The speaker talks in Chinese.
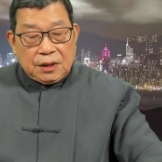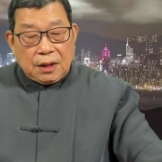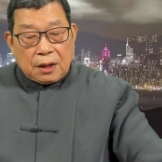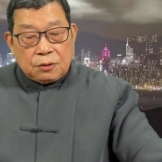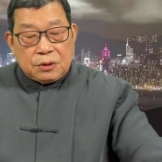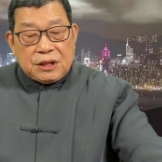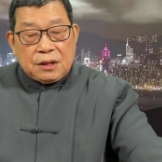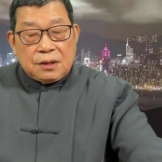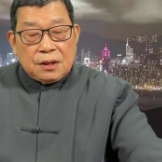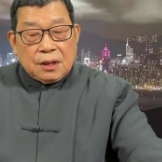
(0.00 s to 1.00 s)
而如
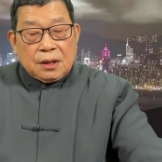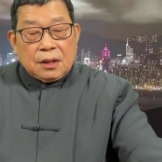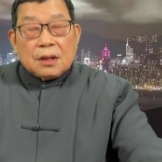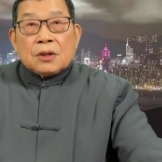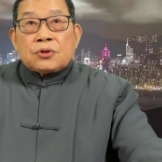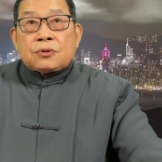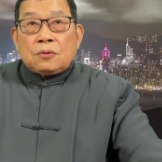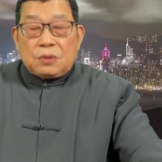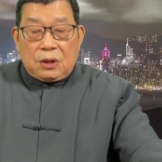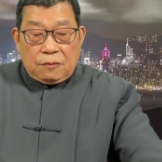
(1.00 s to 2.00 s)
今，
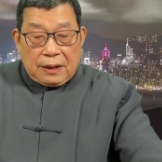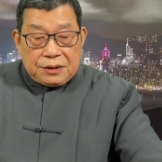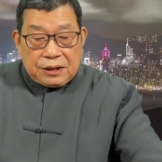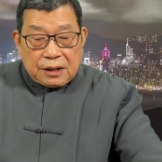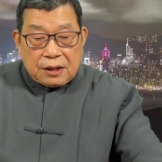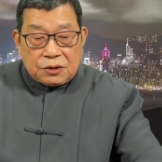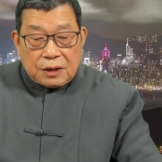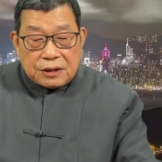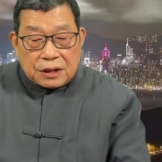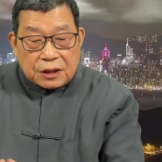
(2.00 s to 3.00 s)
数以万计的核
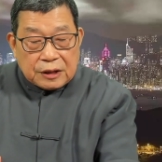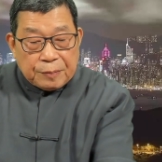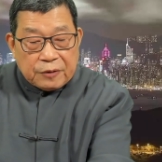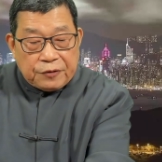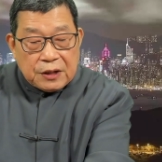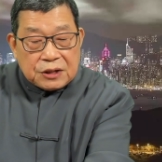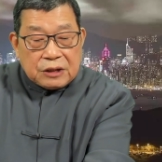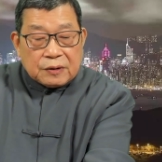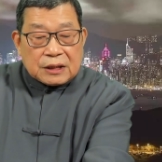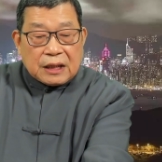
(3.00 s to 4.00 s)
酸检测亭被废
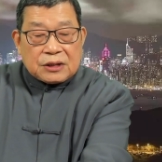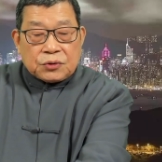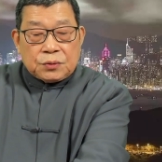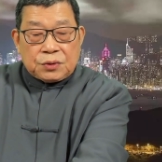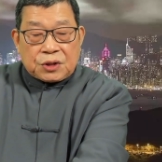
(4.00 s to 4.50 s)
弃或拆除，